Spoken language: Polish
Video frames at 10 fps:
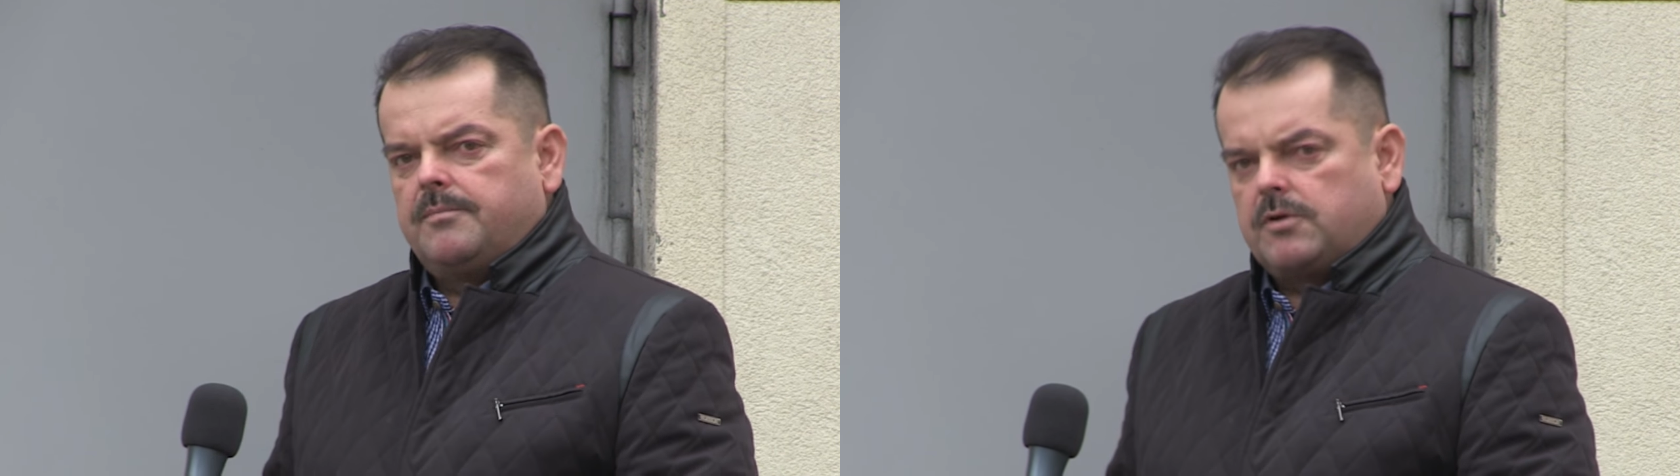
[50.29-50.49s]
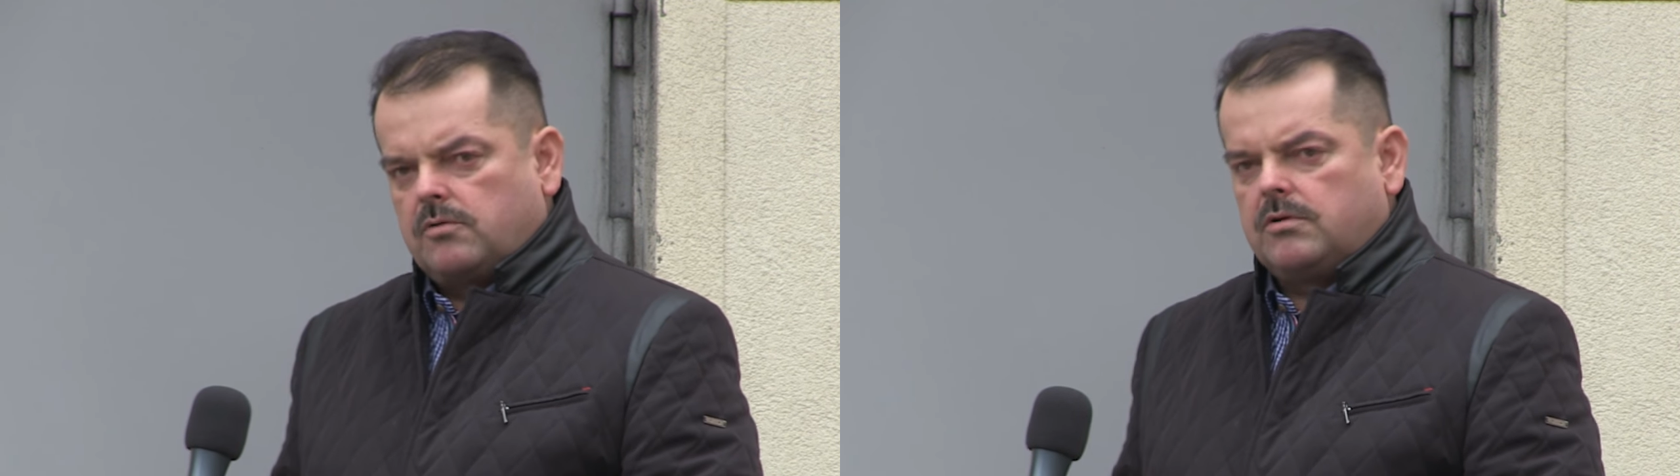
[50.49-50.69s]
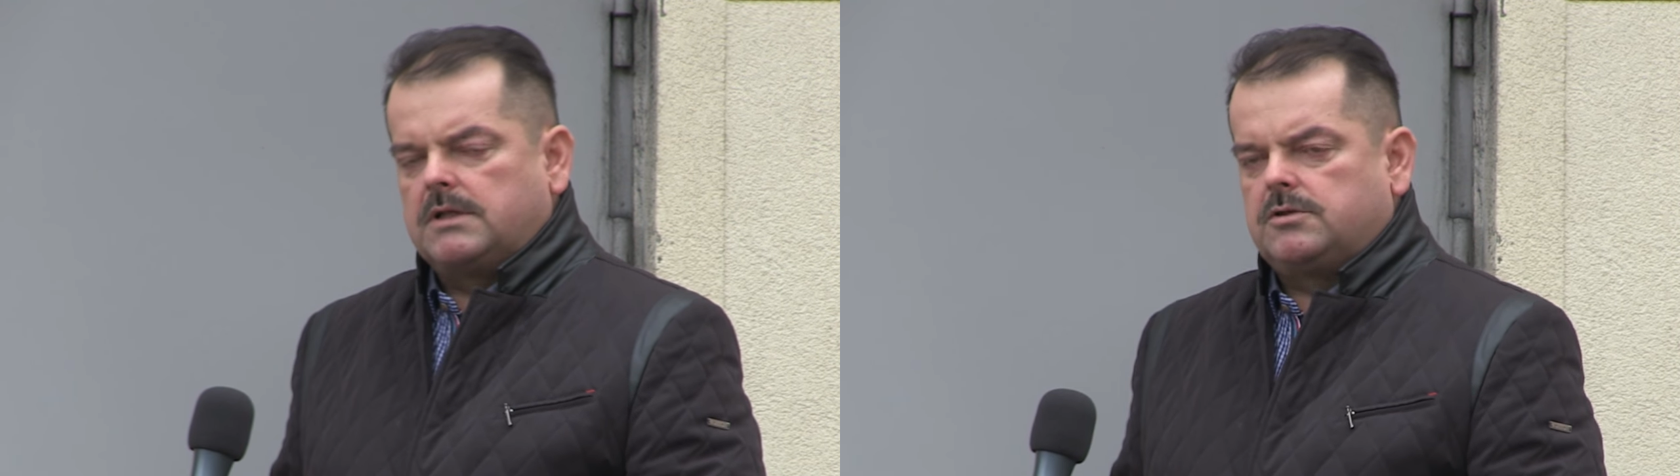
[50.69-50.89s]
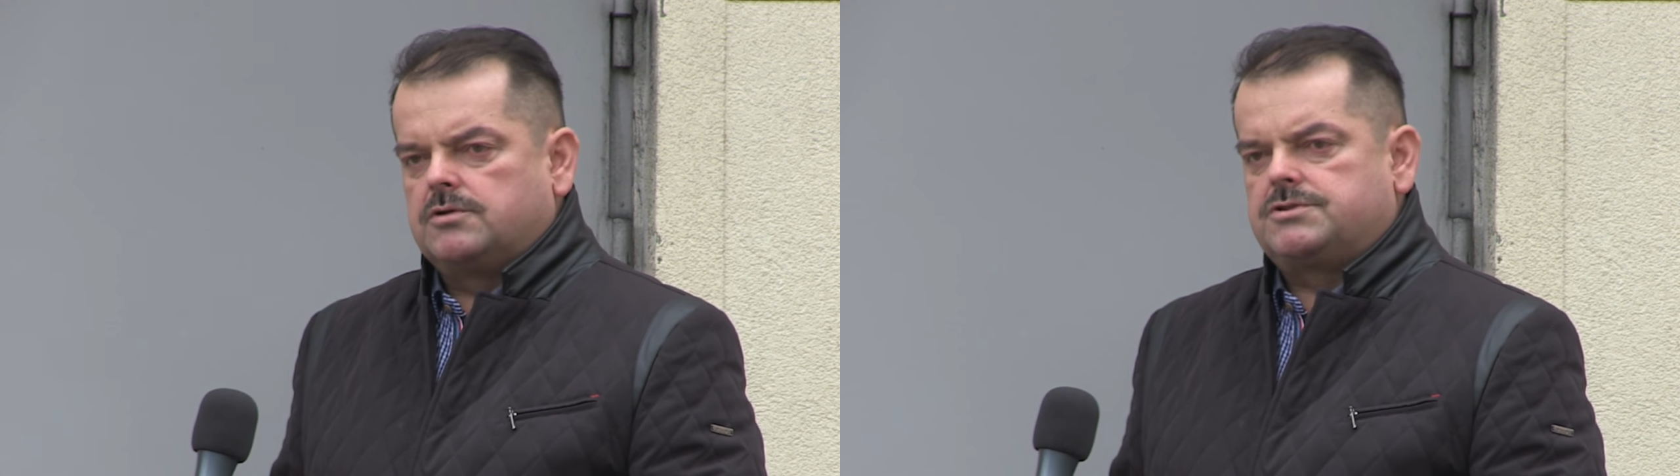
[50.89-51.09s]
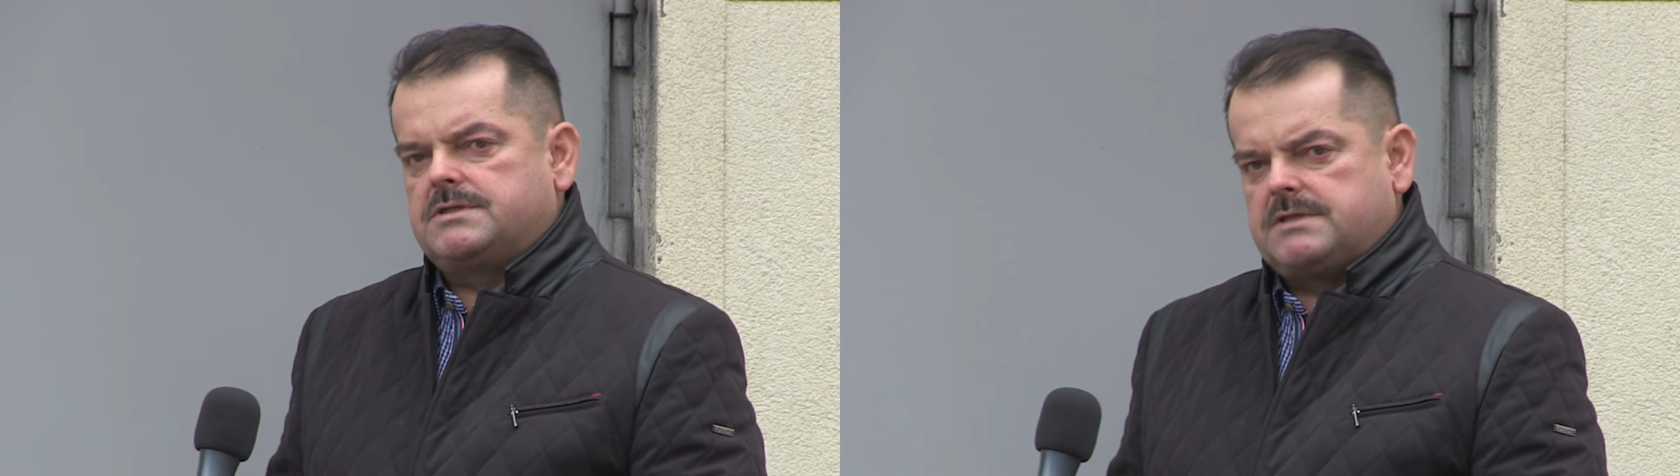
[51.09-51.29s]

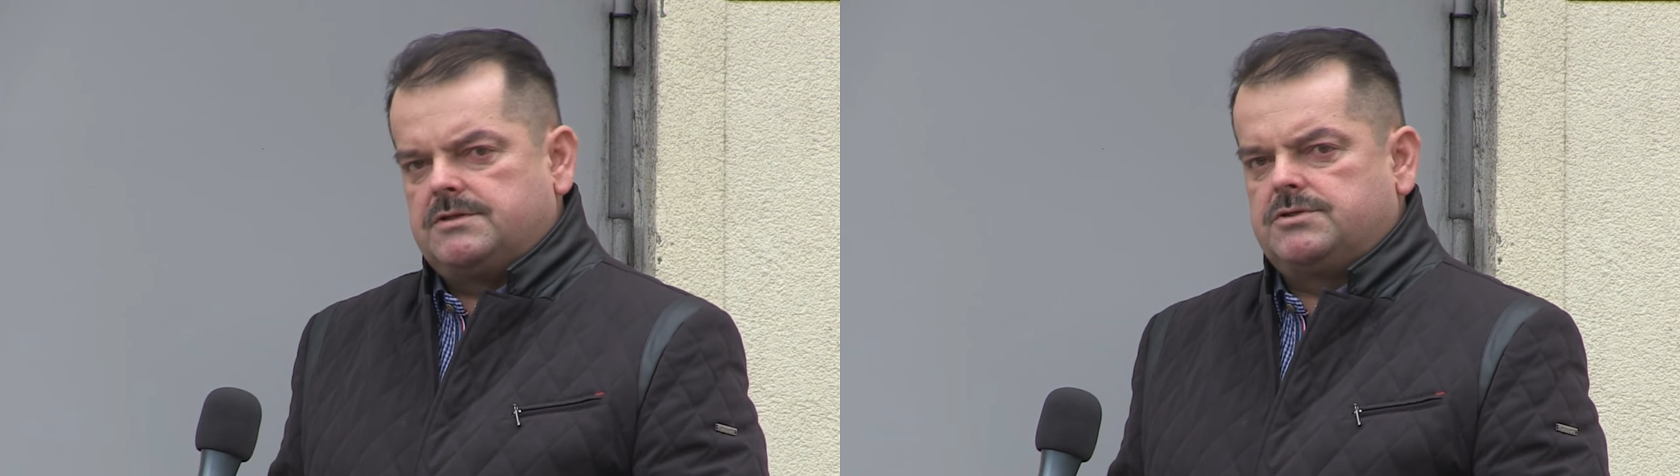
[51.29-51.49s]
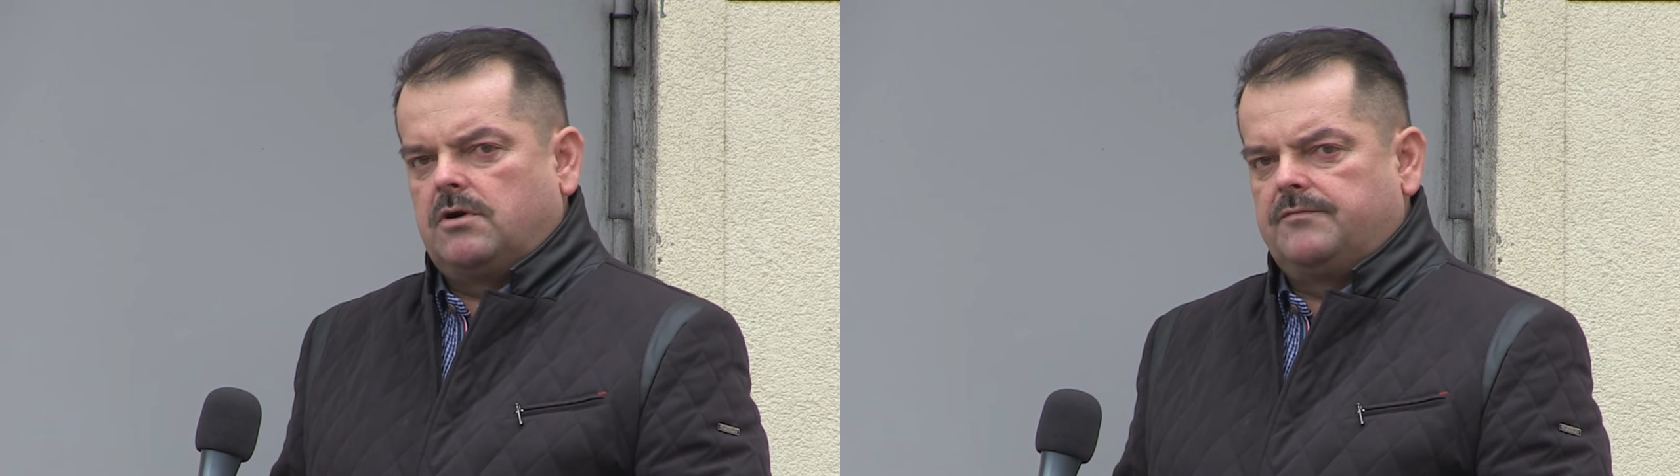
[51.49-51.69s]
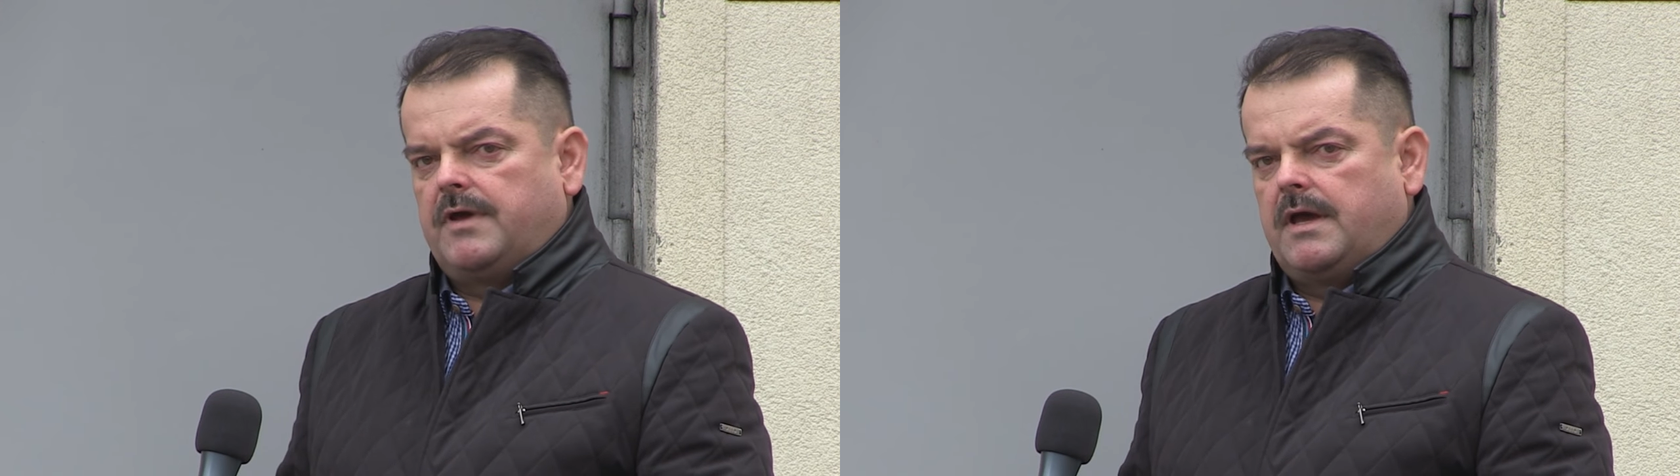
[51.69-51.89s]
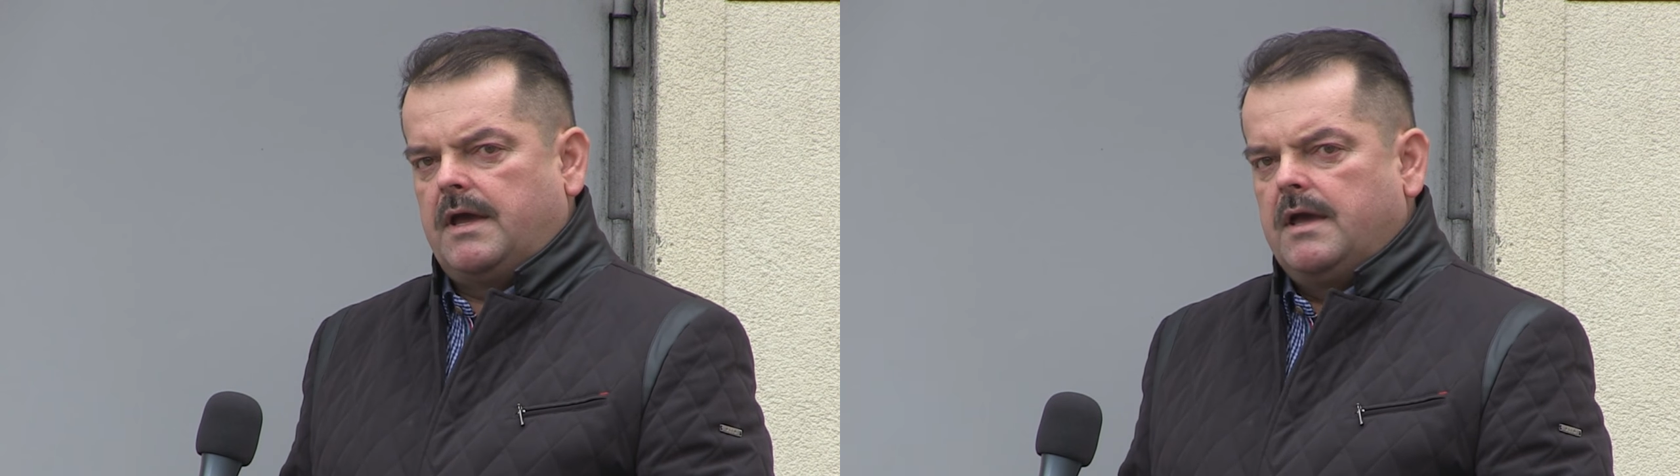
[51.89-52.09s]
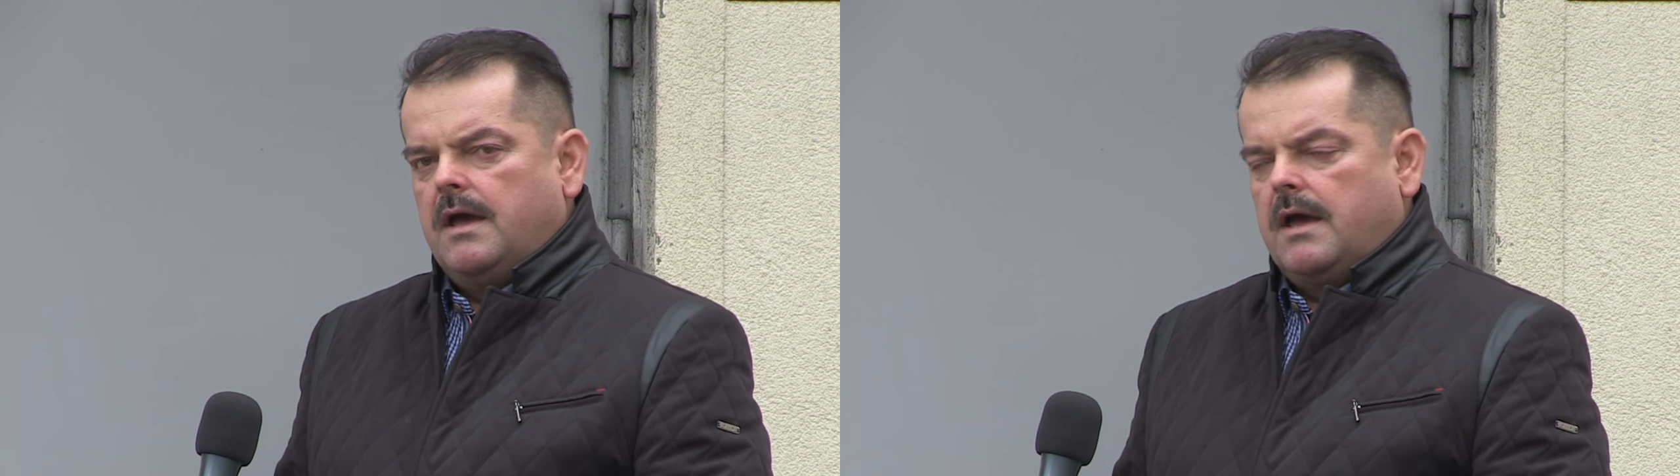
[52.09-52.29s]
prokuratorzy, sędziowie